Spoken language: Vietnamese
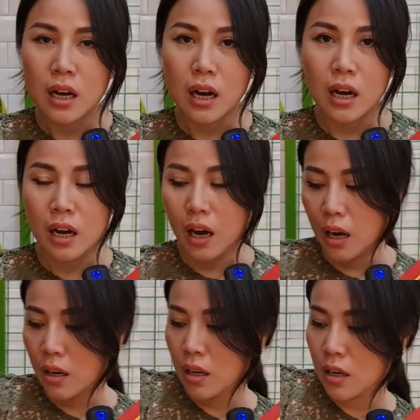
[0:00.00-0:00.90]
à,
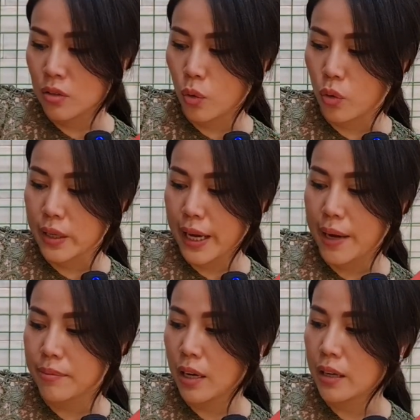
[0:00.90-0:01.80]
à, của cái
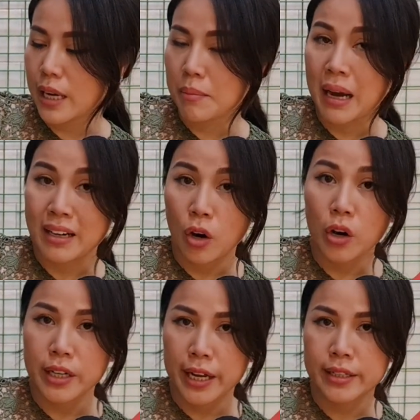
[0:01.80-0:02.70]
em đại bàng
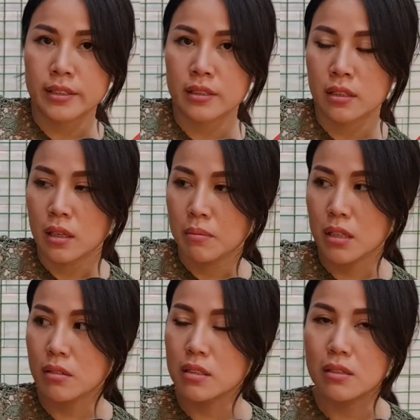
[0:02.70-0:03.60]
gold này.
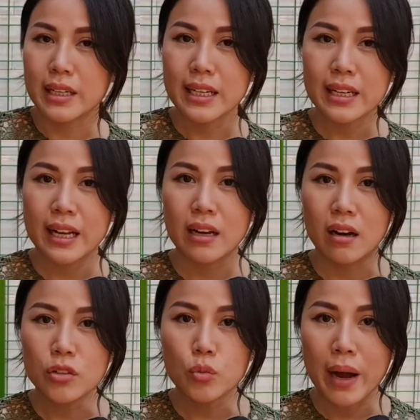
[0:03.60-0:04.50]
Mà thực sự là cái này
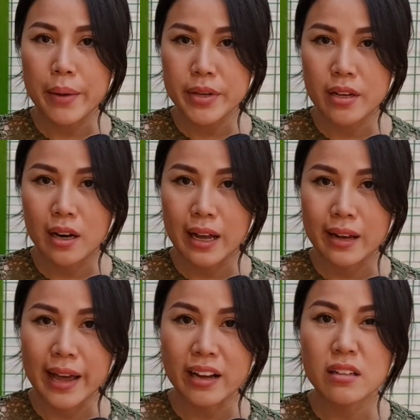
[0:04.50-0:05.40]
ở Dubai bây giờ
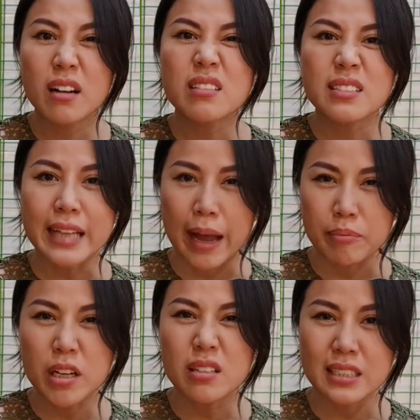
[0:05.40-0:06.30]
là đang ngưng,
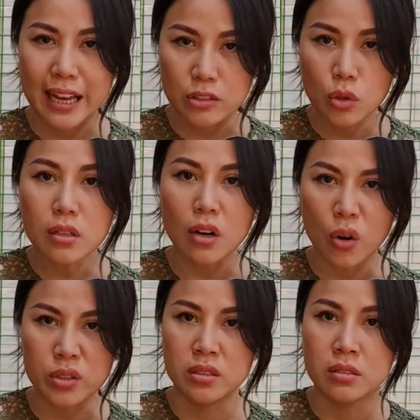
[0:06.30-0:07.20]
tạm ngưng sản xuất
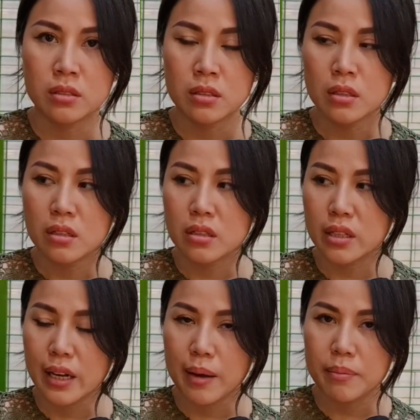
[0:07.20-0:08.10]
rồi.
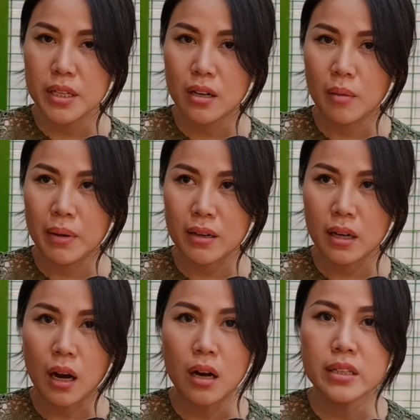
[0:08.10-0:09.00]
Nghĩa là bây giờ mà
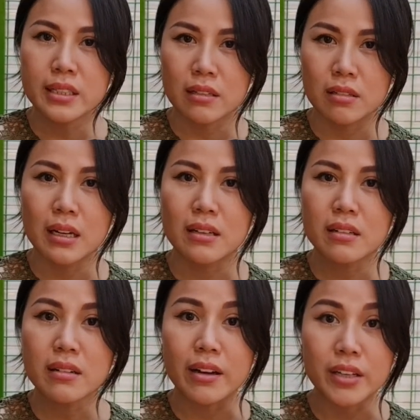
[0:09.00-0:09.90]
có đi chăng nữa là
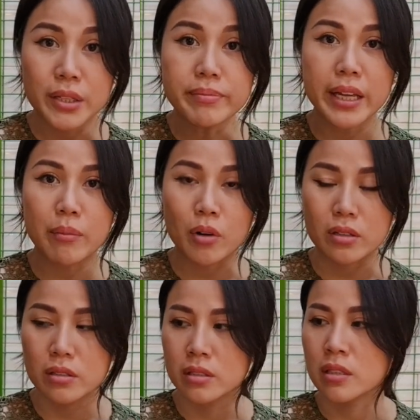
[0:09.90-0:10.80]
rất là hiếm nha mọi
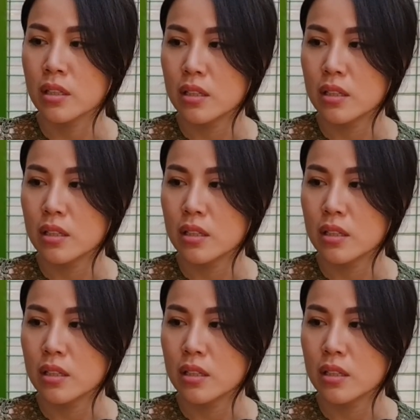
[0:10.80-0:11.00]
người.